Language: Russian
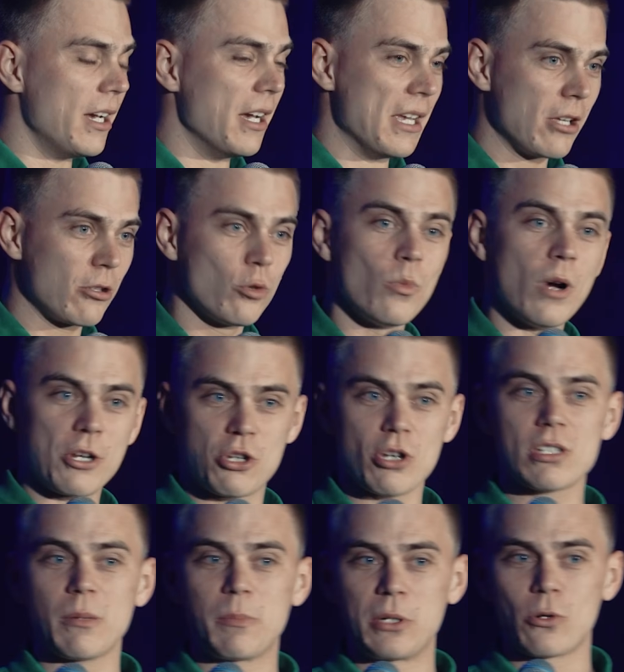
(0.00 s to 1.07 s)
Я думаю, а
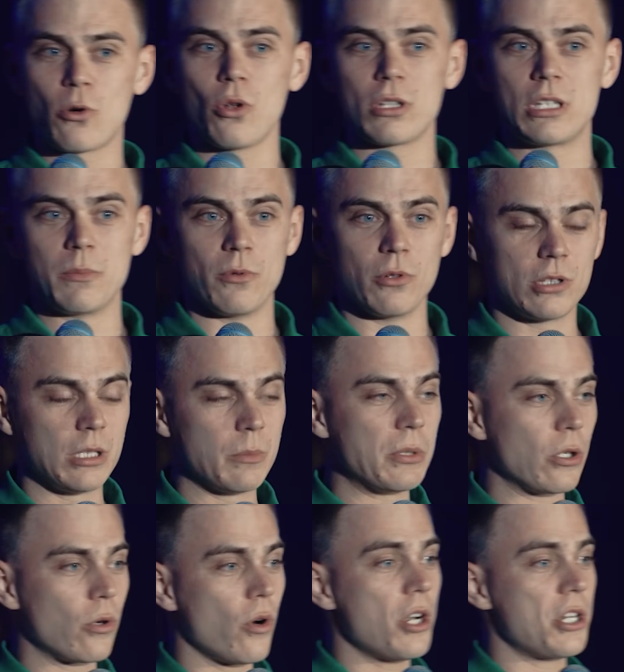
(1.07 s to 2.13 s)
что за прикол? Типа, вот ты
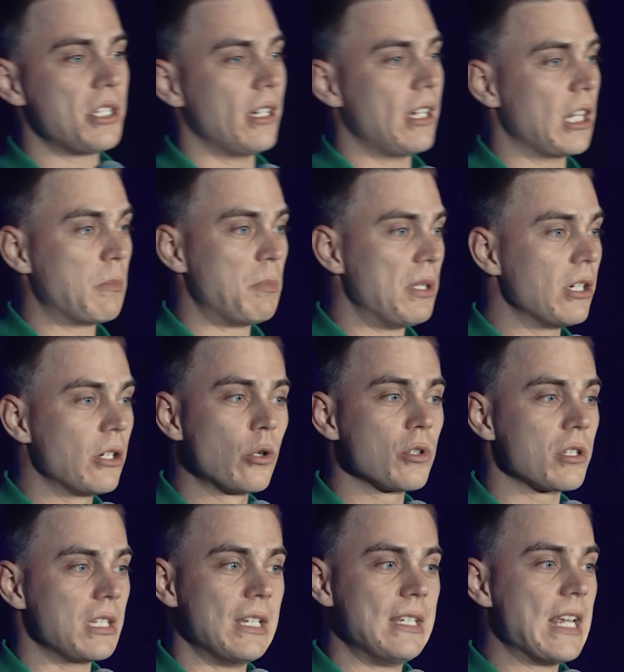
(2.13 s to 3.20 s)
приходишь, тебе говорят,
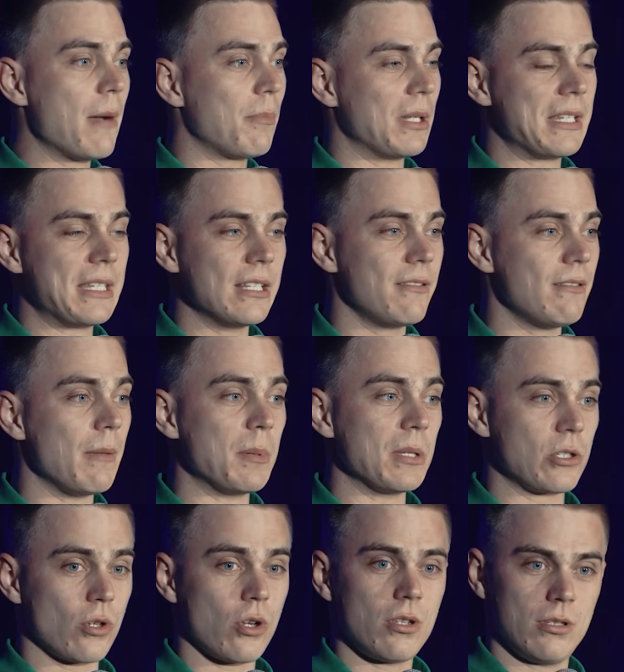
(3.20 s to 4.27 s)
перегруз нельзя, плати 2
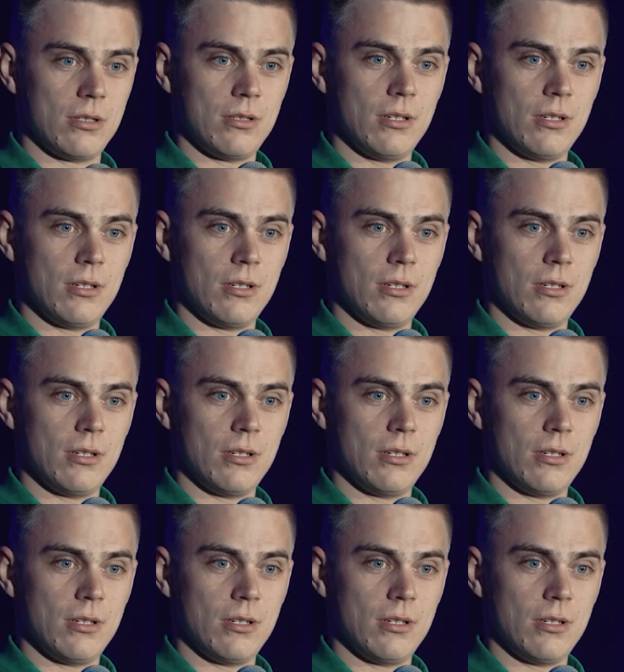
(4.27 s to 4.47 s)
500.